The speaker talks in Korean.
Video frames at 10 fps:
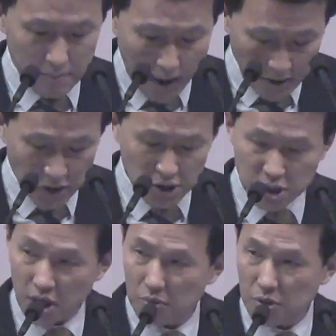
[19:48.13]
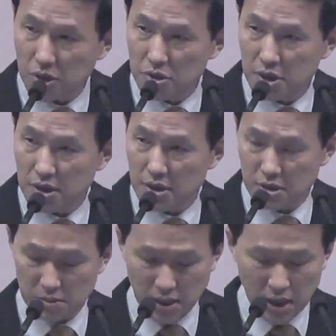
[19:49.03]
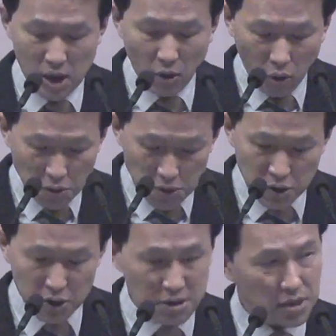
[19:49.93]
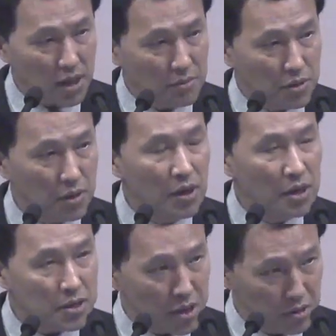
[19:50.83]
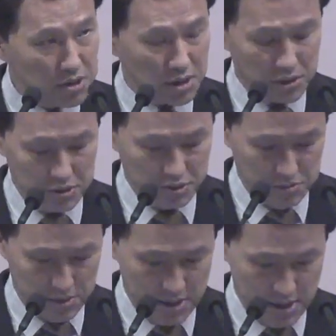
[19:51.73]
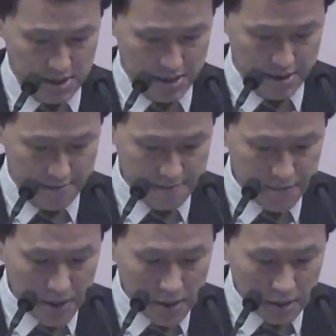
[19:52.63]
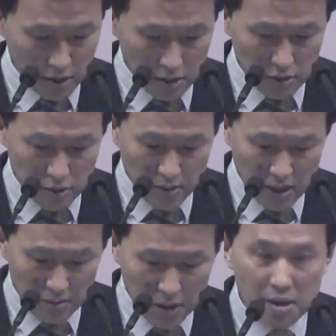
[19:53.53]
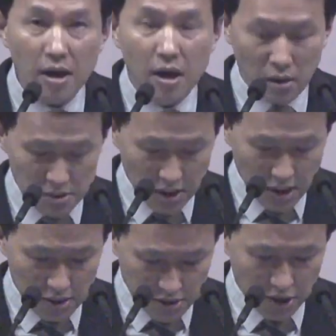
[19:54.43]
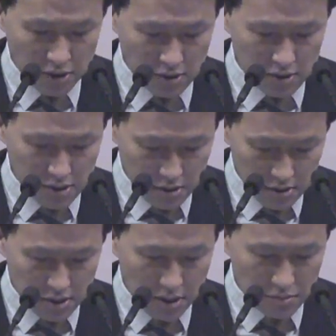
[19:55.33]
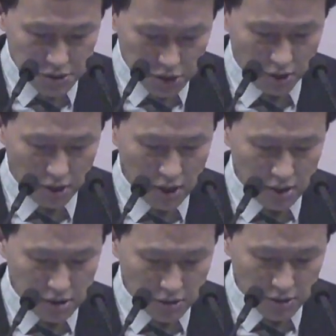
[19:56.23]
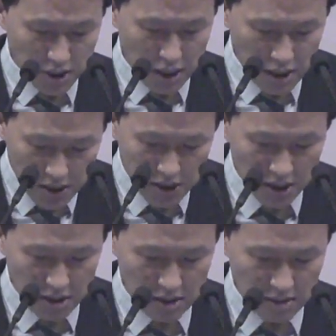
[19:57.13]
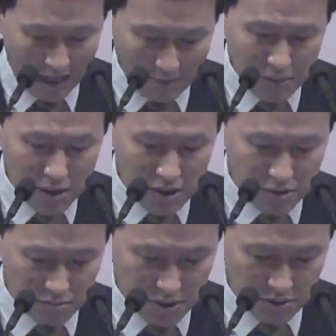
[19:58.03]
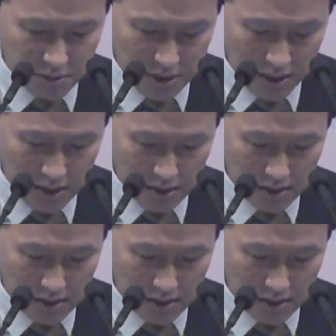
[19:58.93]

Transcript: 반드시 회복되어지게 되어 있습니다. 온전한 사람으로 세워지게 되어 있습니다. 결론으로 말하면 언약의 여정, 증인들의 문서, 전도자의 일기 남게 될 줄 믿습니다.